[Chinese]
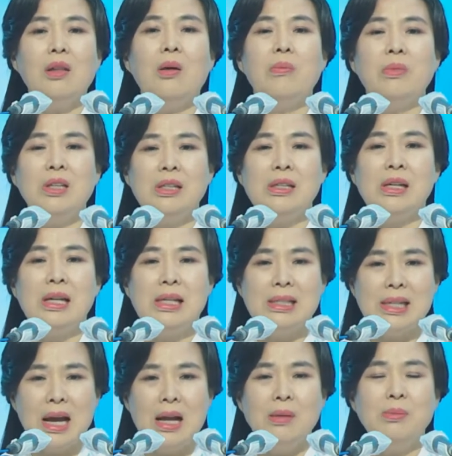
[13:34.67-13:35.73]
让我们杜
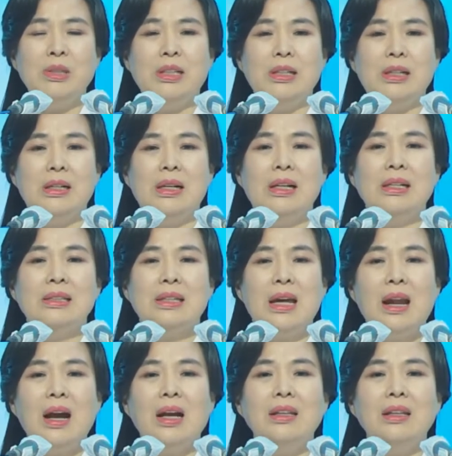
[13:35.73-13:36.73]
绝黑暗，成